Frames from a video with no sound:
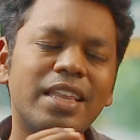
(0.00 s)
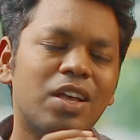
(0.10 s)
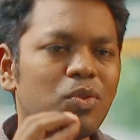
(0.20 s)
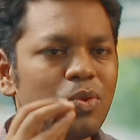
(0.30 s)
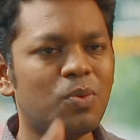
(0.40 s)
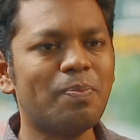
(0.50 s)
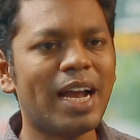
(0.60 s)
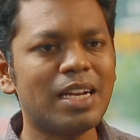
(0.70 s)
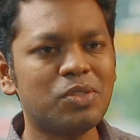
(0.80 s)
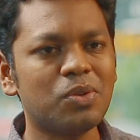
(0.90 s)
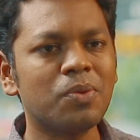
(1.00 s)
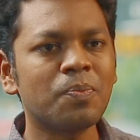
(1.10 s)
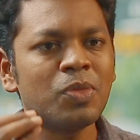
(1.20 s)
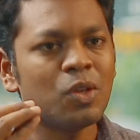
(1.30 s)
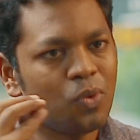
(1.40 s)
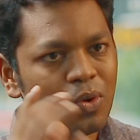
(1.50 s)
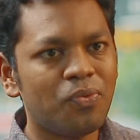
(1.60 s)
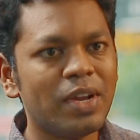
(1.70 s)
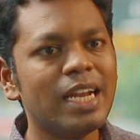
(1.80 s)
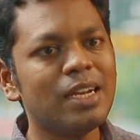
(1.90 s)
ஏதாவது ஒரு பேட் ஷோ ஒரு
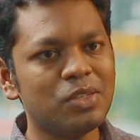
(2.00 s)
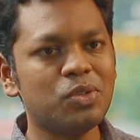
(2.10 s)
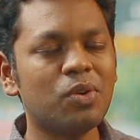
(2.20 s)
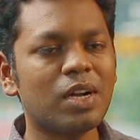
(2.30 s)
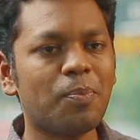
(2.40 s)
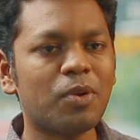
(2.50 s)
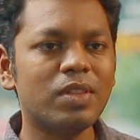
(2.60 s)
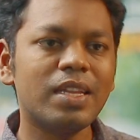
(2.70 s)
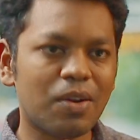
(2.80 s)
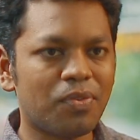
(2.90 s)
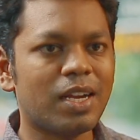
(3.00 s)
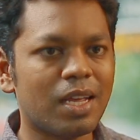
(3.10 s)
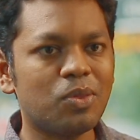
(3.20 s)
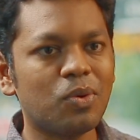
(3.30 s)
ஃபெயில்டு ஷோக்கு அப்புறம் வந்து டெஃபினட்டாக